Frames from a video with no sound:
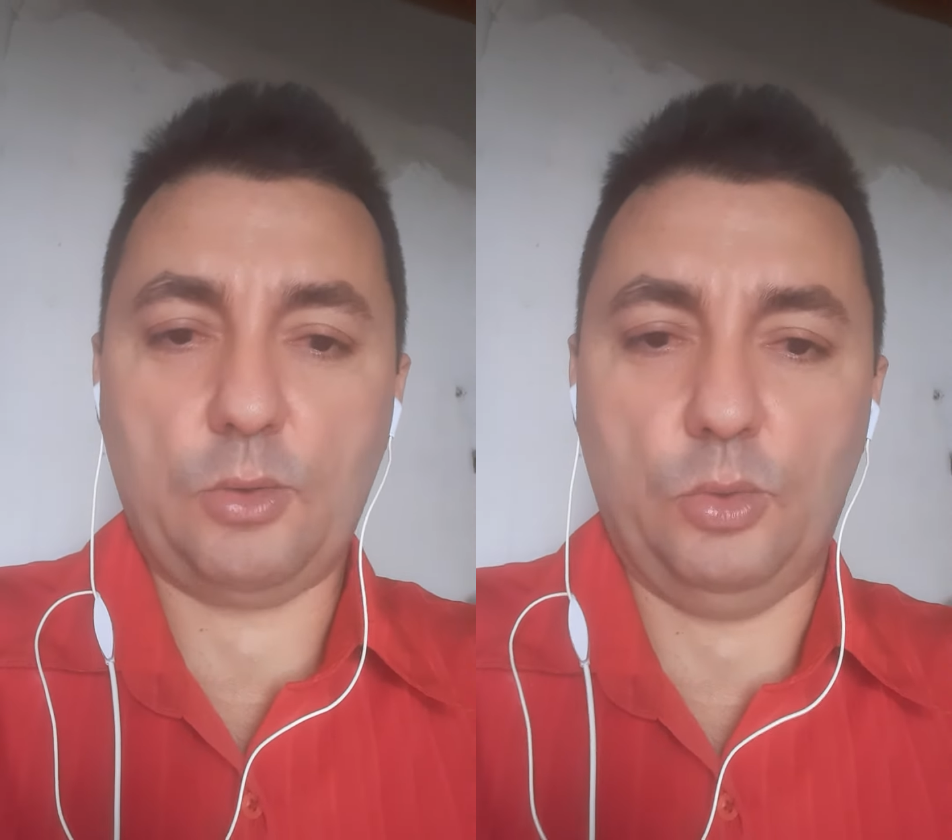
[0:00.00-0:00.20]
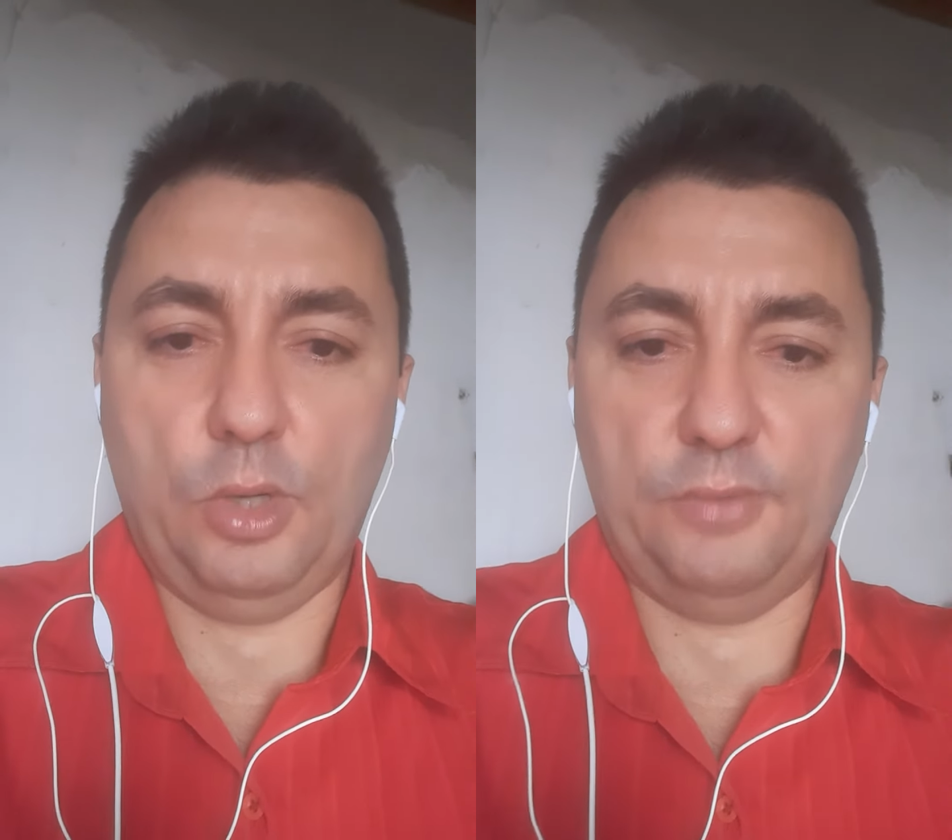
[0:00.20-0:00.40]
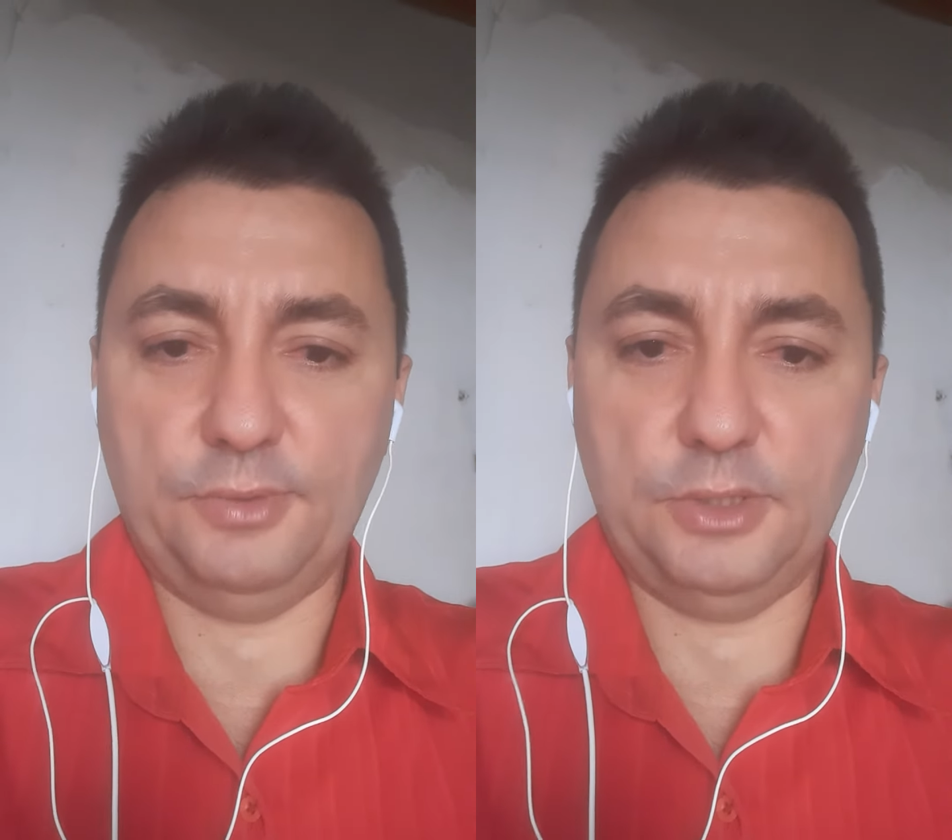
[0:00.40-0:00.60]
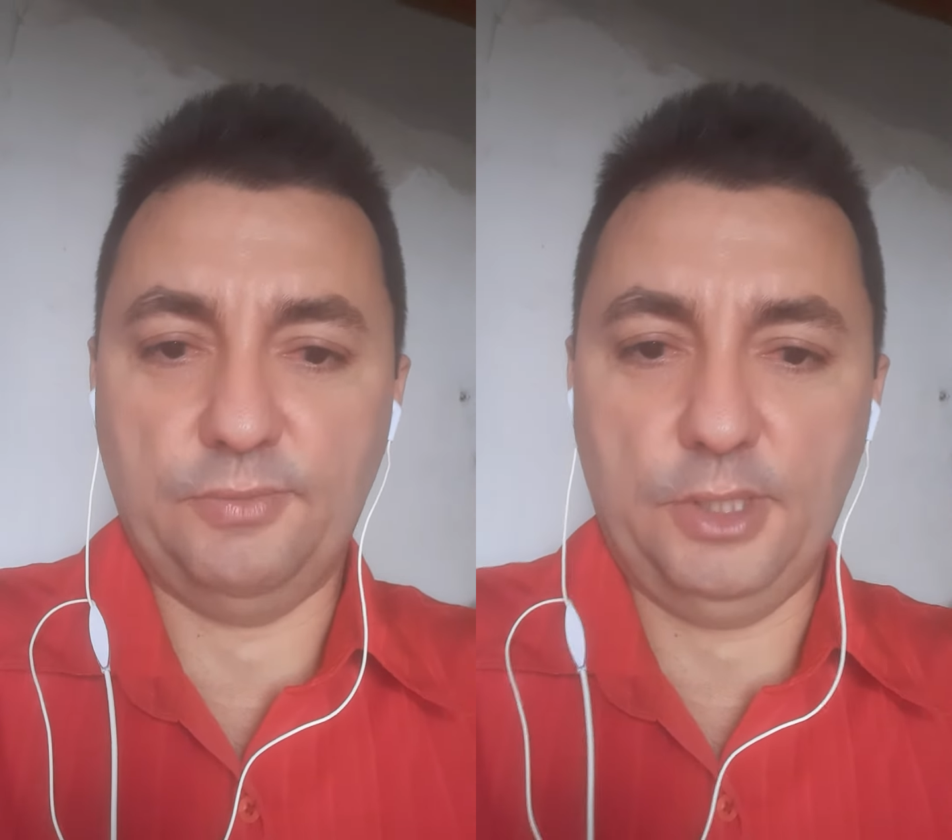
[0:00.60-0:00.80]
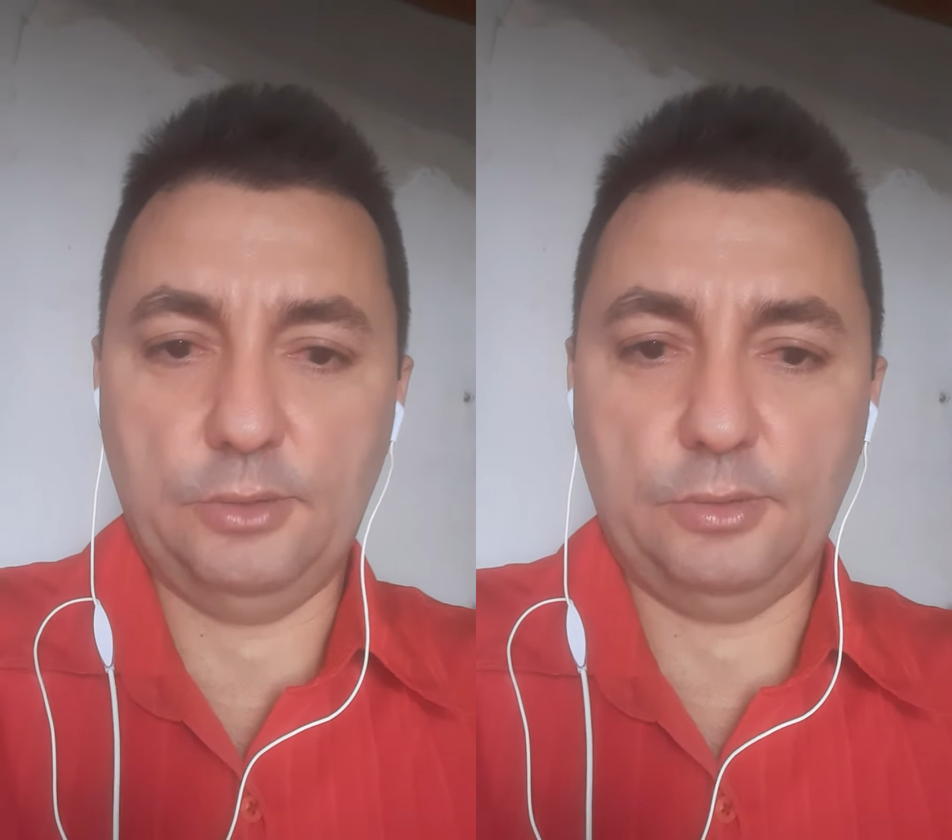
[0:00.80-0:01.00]
com novos
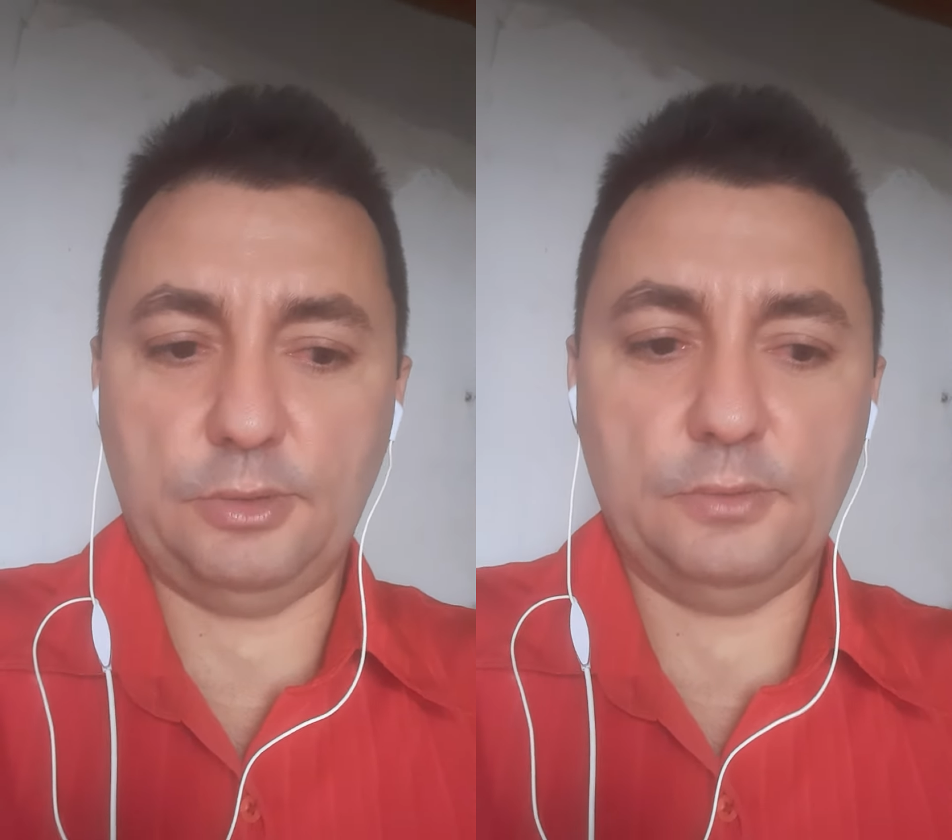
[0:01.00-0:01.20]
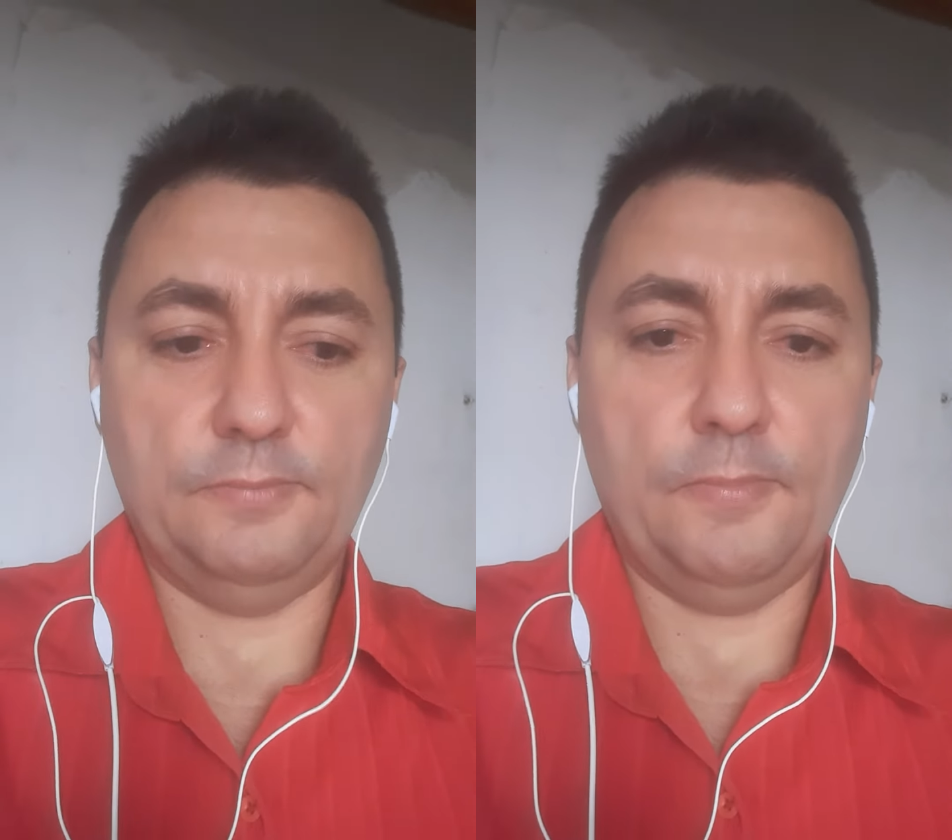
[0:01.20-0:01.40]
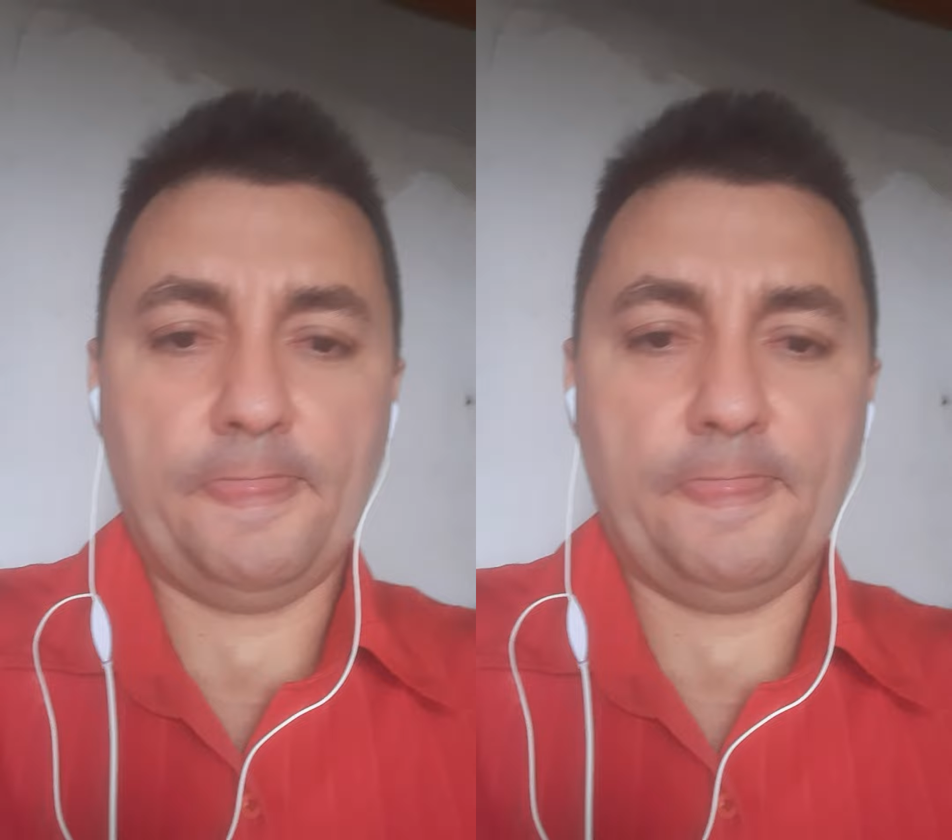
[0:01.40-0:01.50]
vídeos,